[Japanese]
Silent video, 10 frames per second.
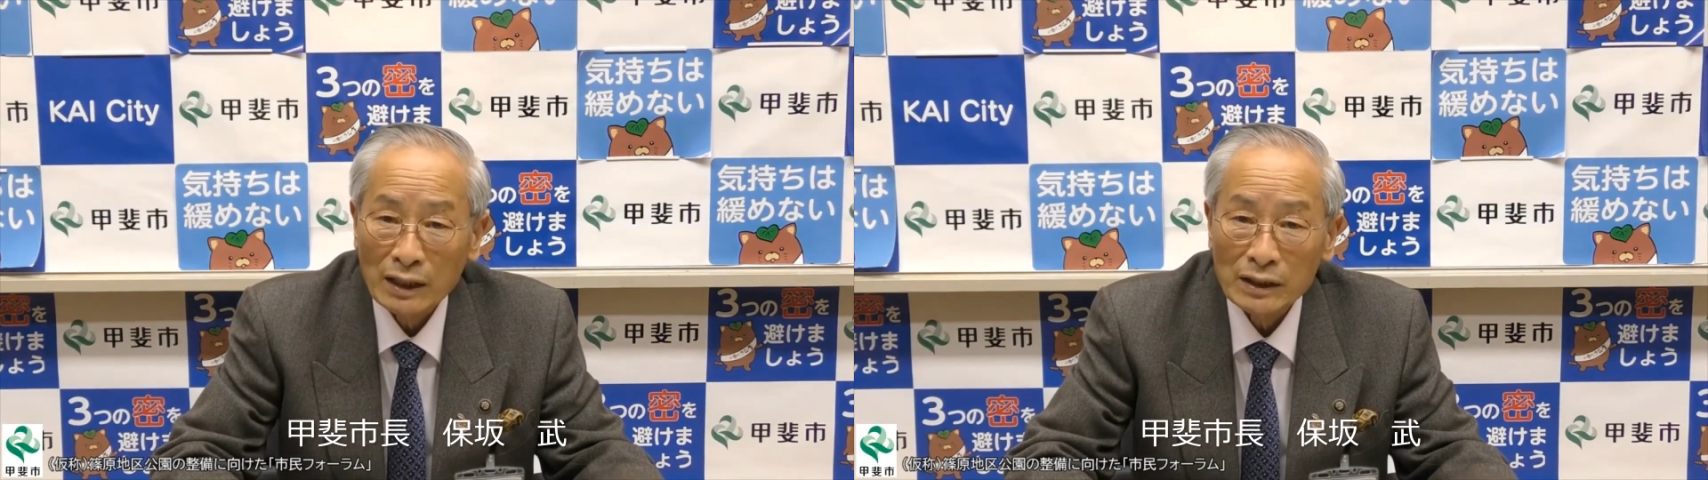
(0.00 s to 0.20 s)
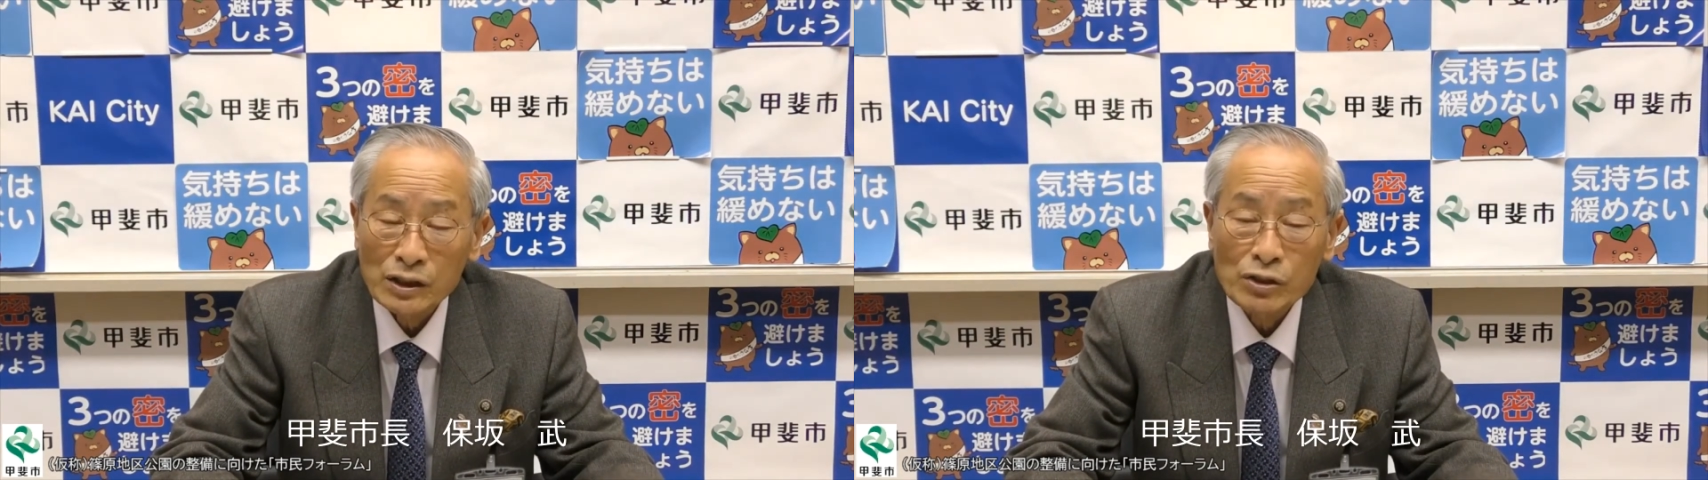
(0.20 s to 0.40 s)

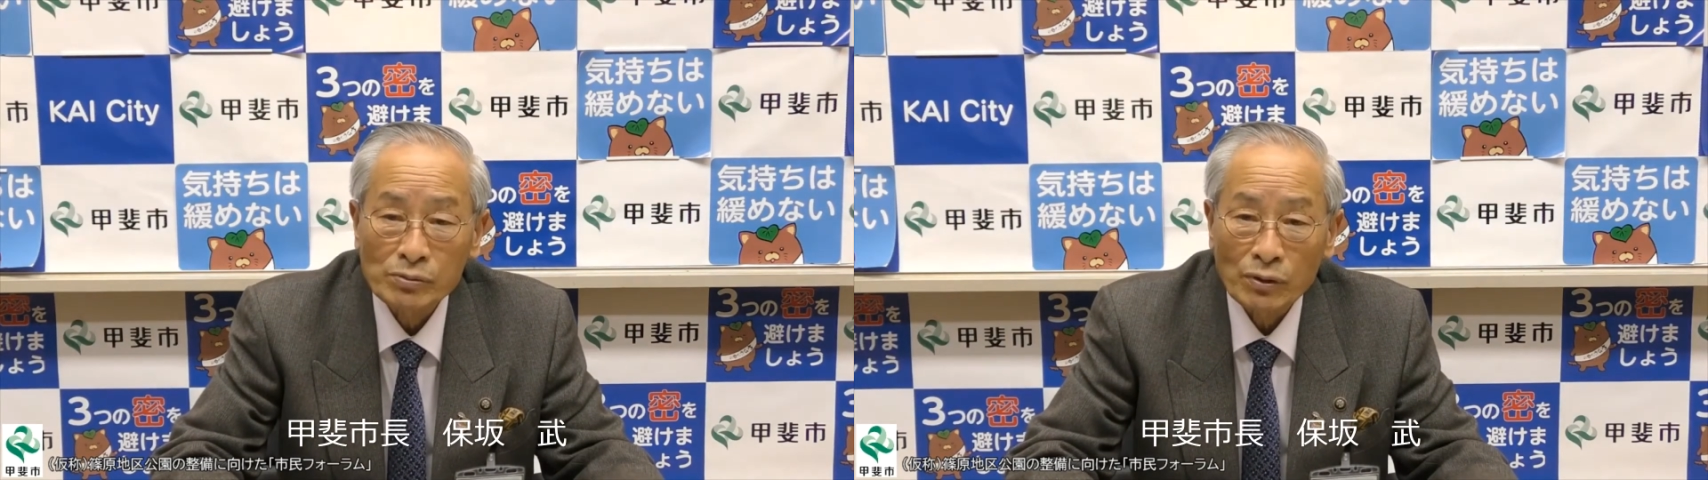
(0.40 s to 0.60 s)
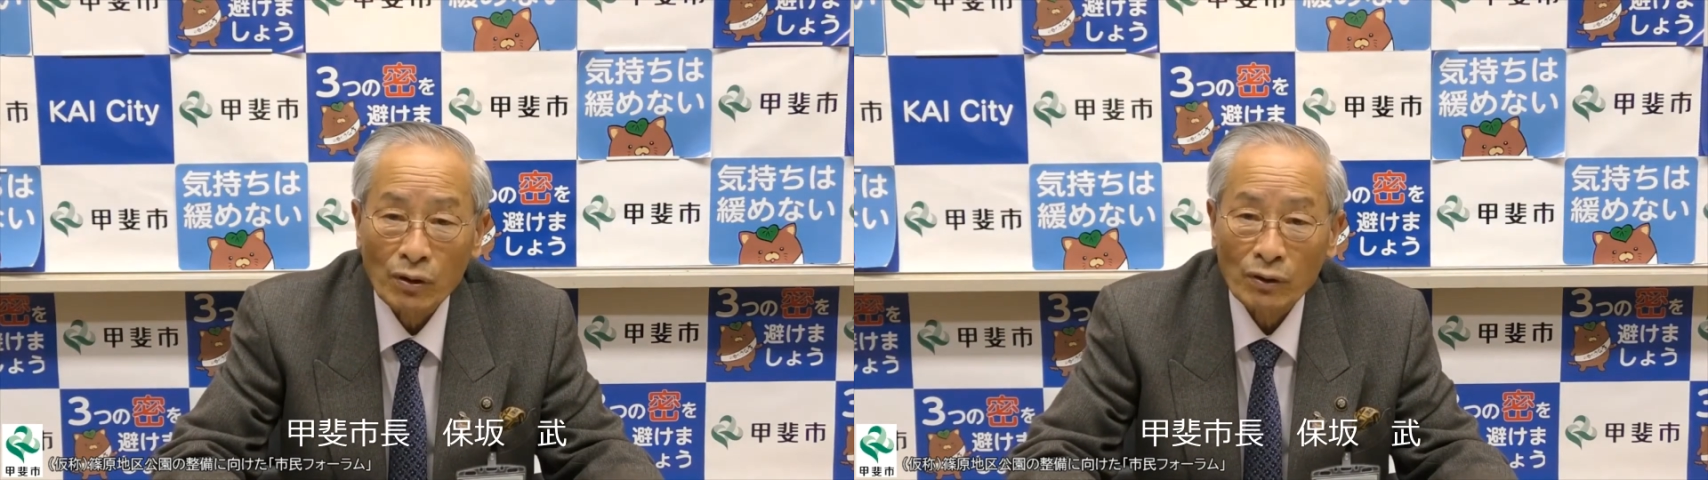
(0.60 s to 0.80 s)
一部
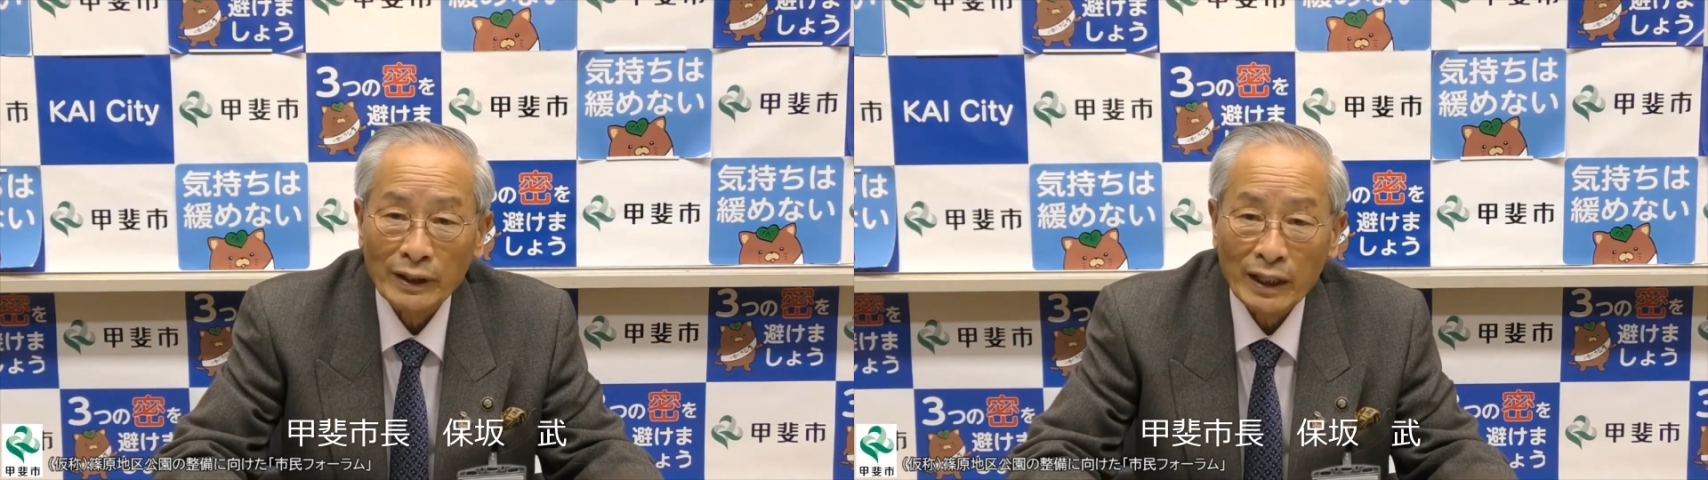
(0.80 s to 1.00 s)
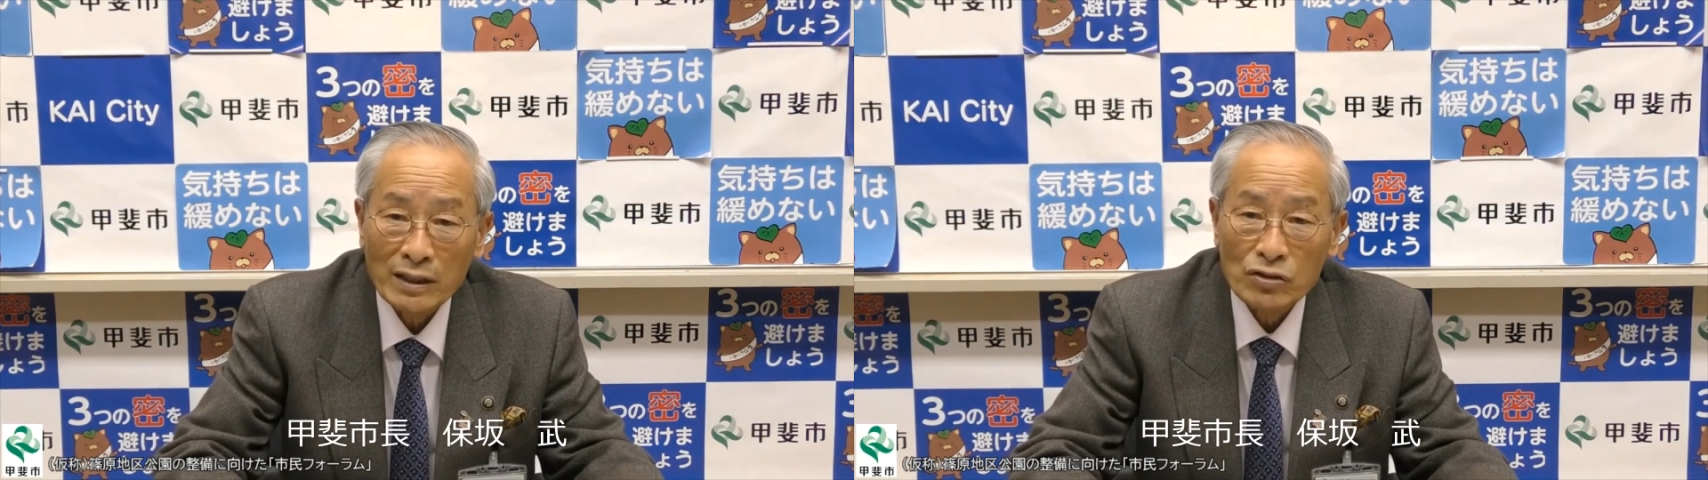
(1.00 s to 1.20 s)
を
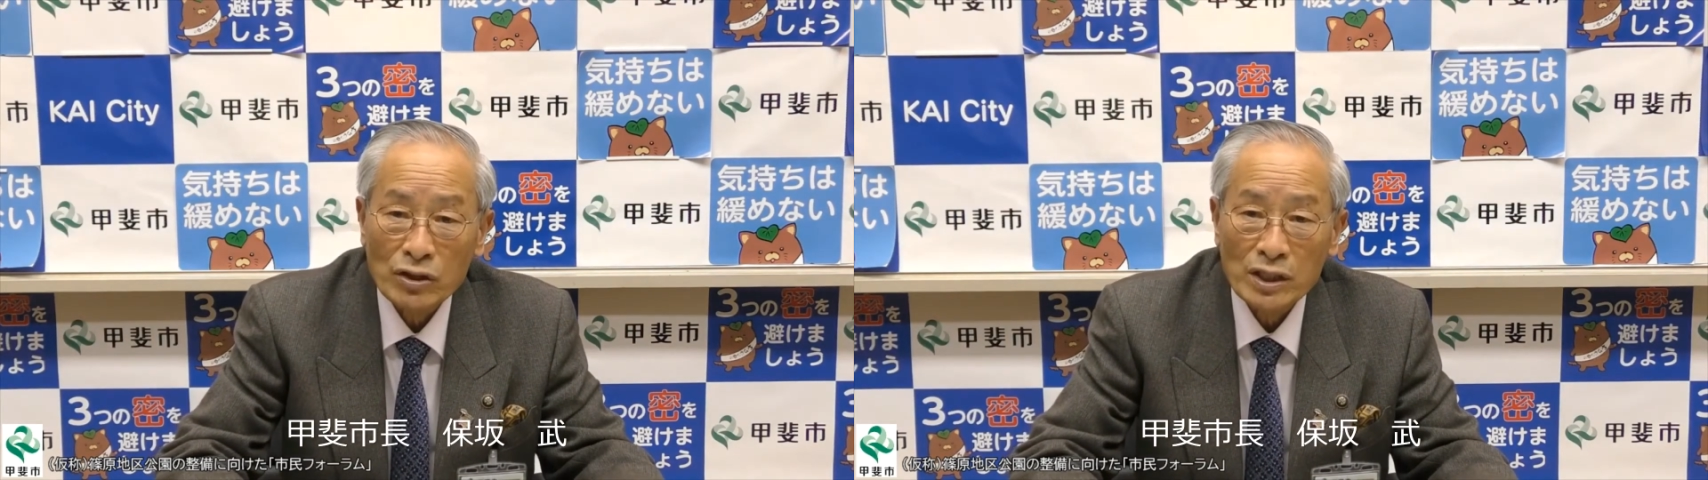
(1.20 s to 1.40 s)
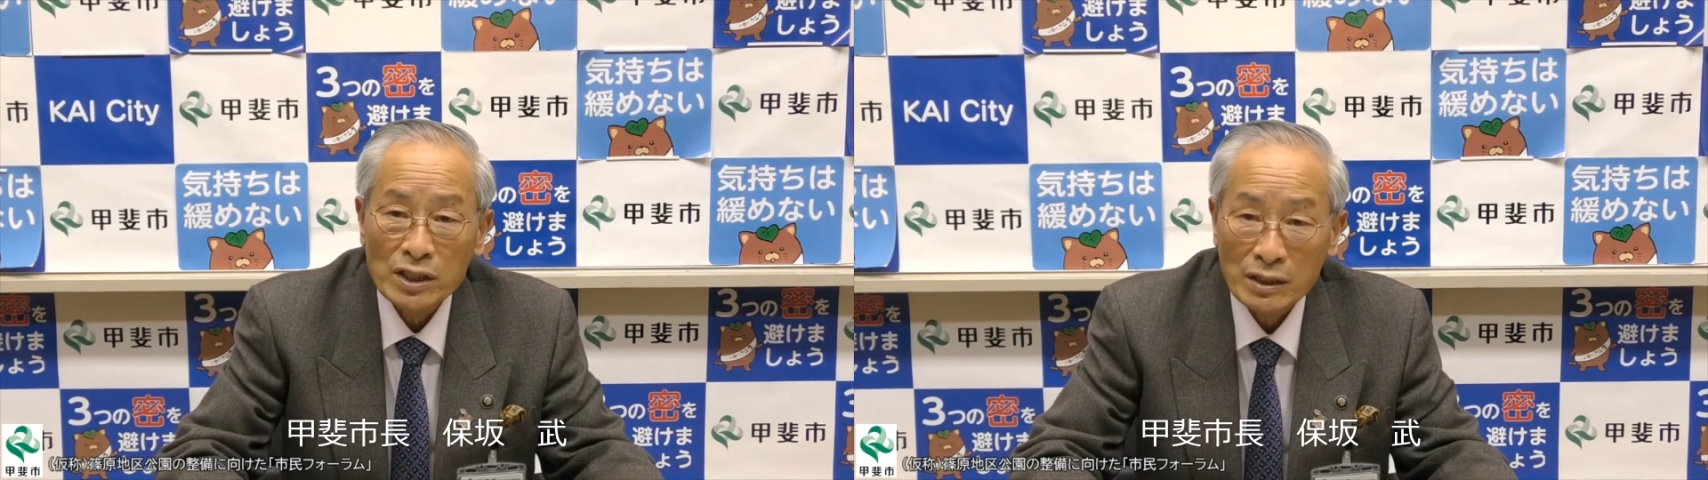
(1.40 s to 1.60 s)
屋根付き
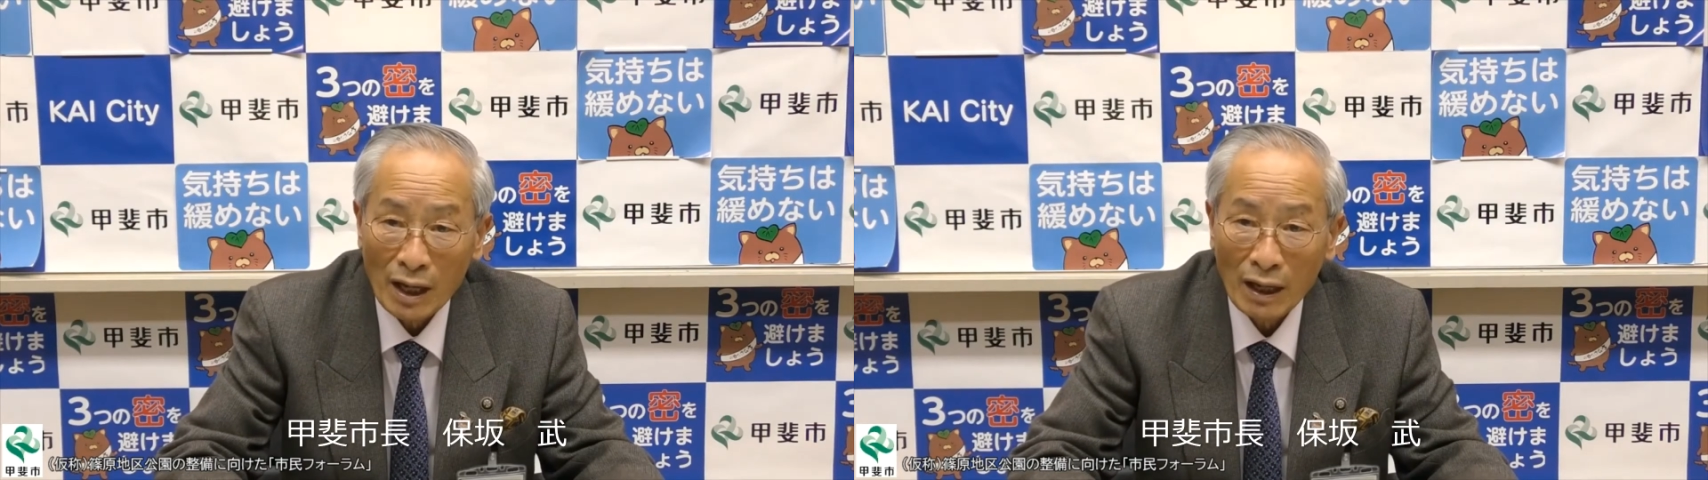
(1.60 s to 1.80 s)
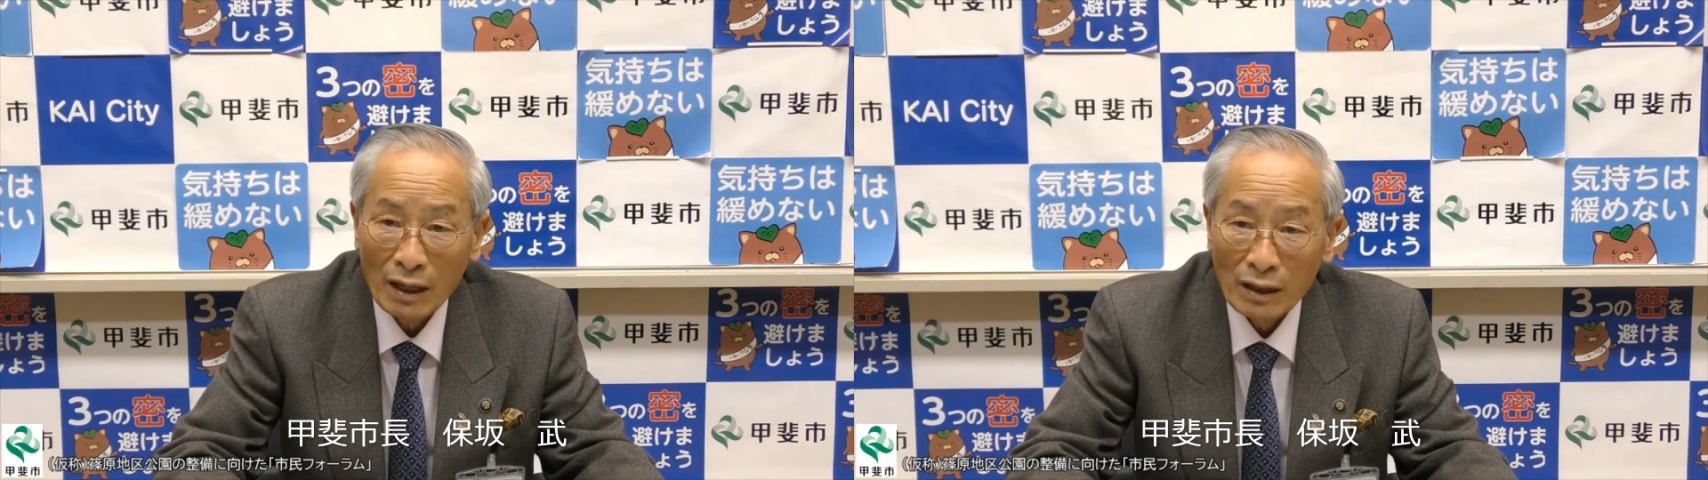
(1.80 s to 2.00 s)
にして、